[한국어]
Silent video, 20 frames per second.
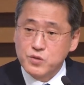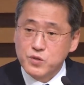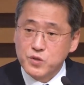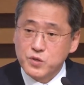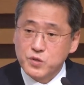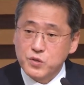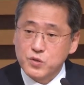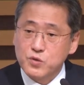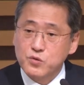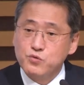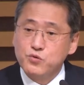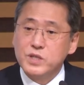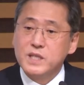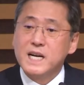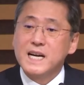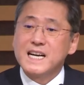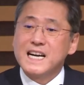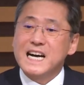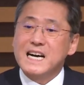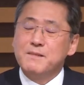것으로
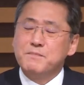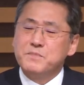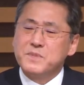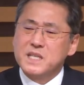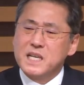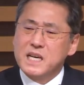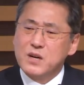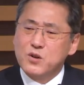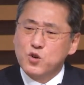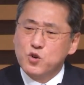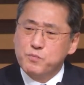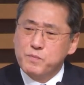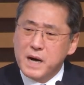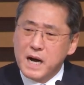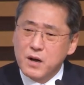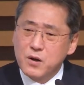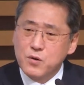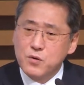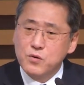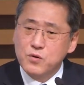우리가 감사로
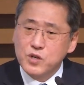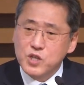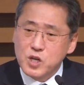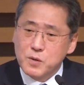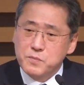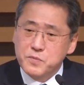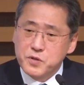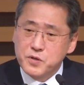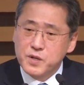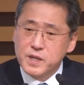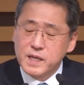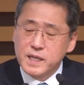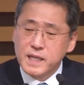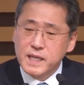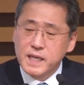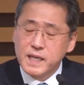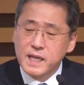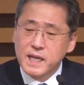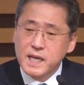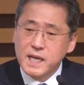받고
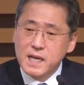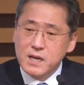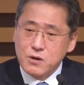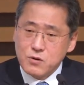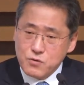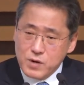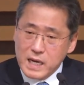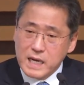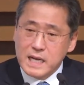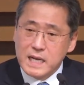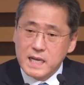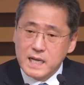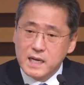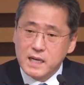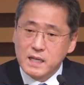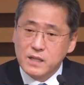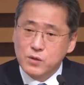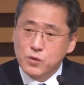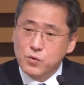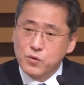겸손하게
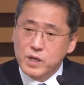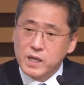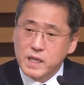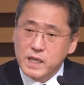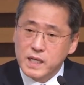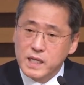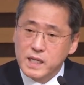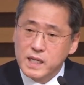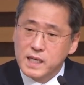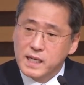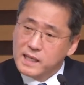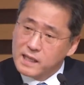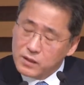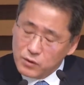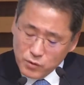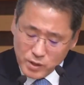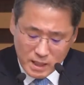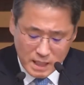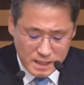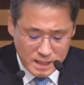관리하는 통일이
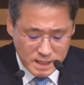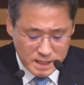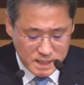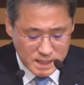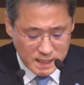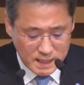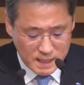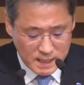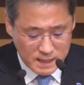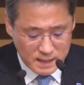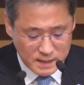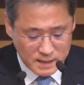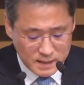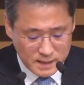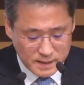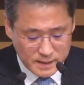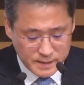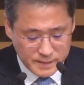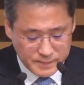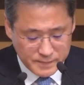돼야 되지
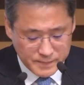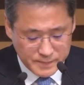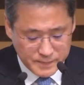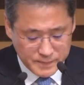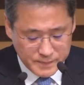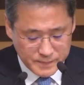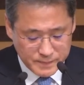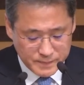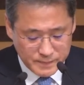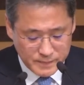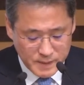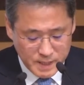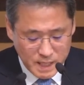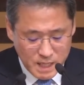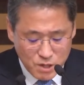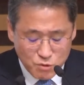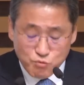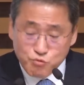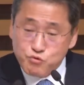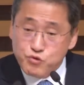않겠는가?
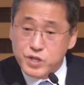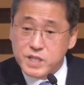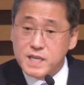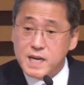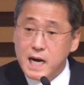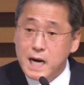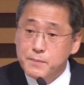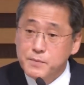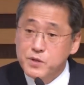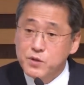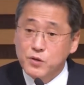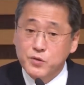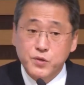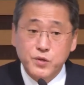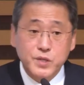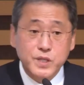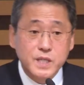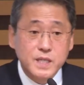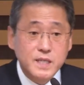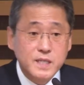우리가 하면
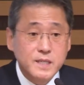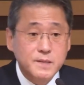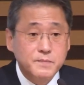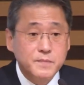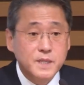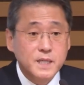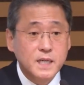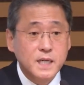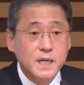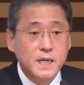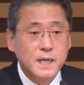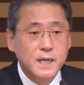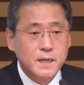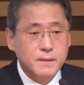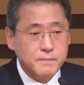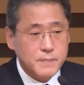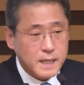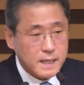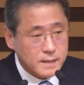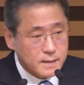어떤 일이 있습니까?
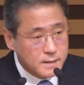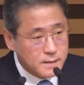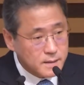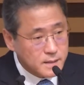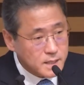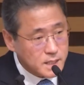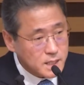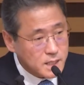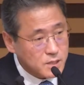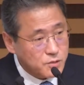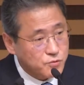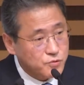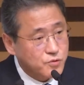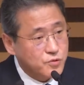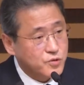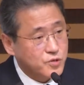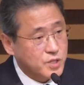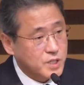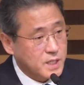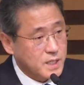반드시
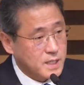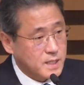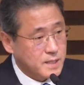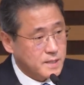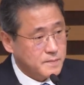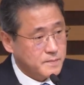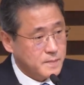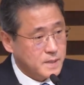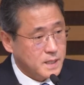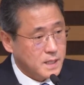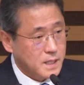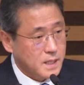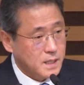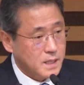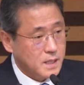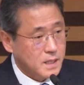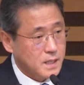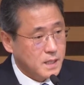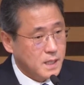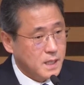후유증이 있습니다.
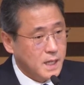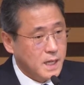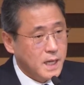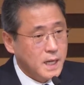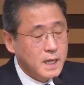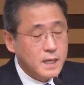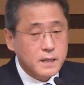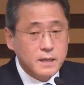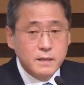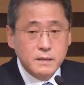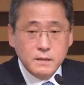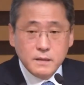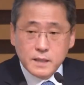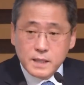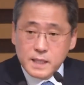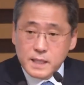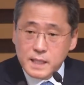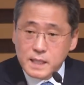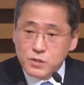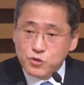
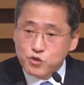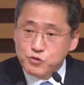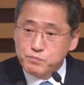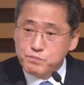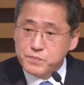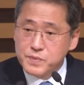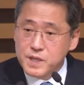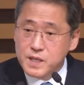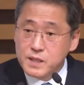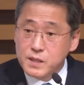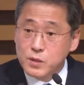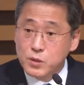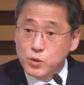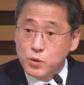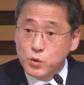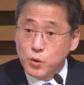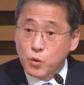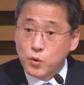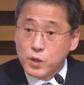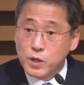그렇게
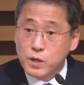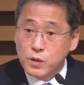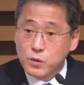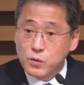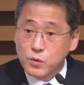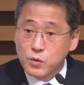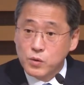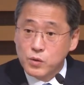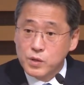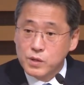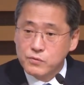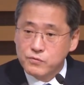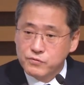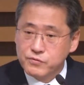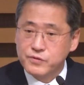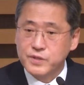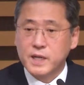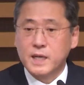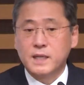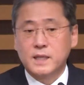준비했던 독일도
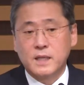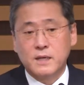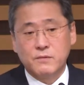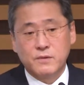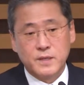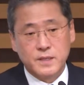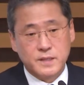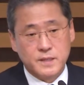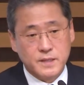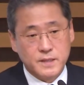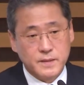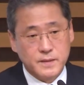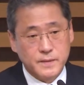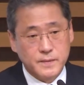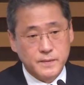후회했다고 그랬어요.